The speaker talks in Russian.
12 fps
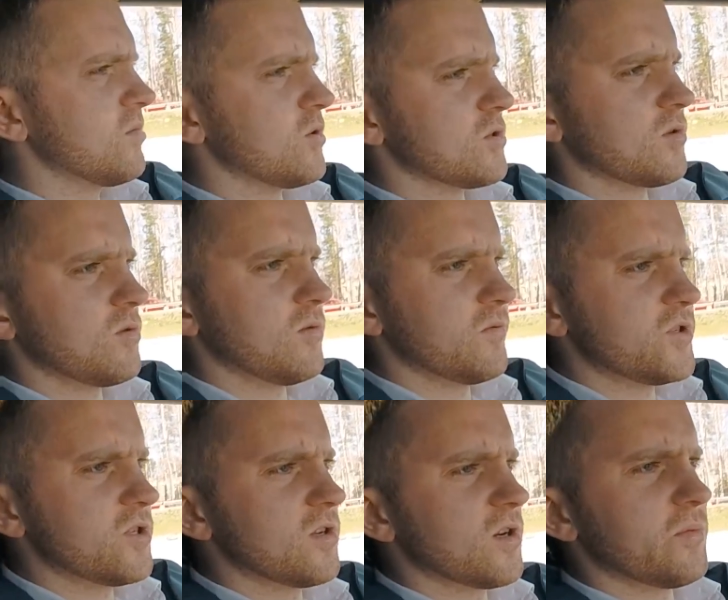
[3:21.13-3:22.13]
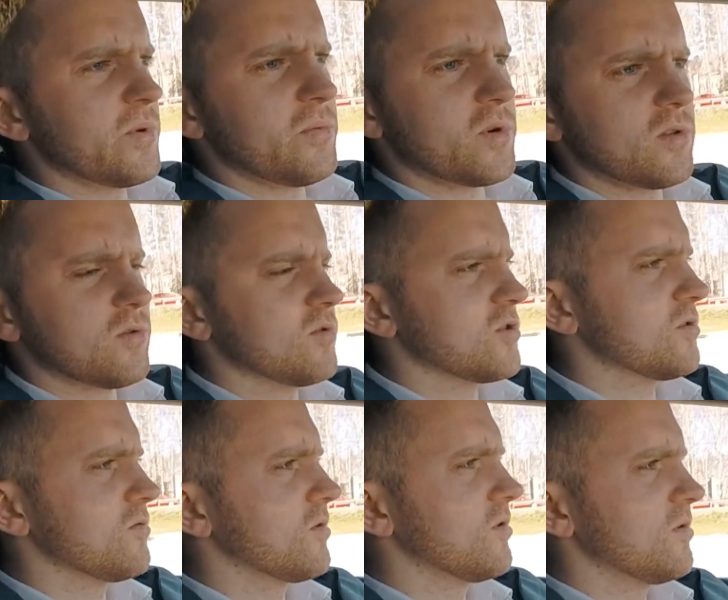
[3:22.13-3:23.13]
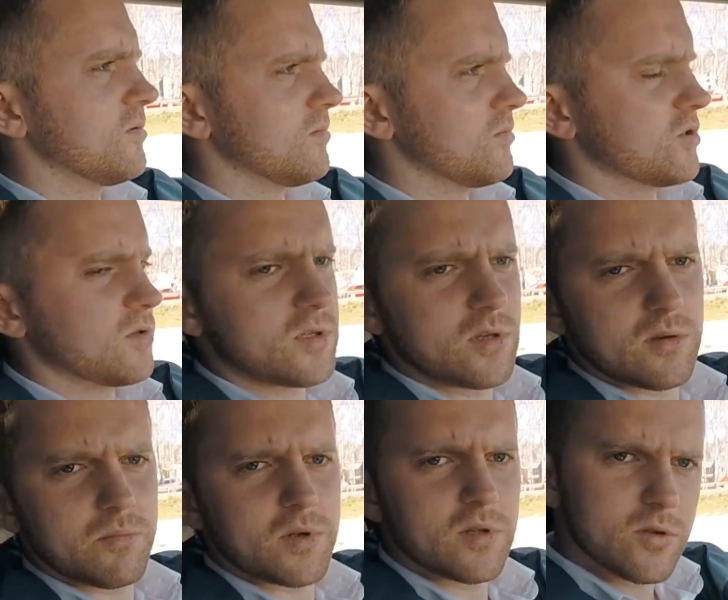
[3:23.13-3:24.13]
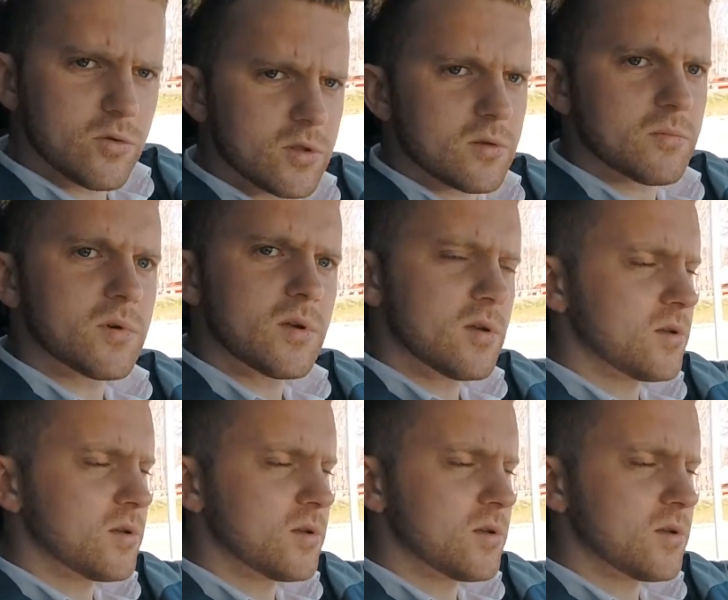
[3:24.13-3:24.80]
У меня у знакомого в четырке примерно такой же звук. Может, кстати, подойдет там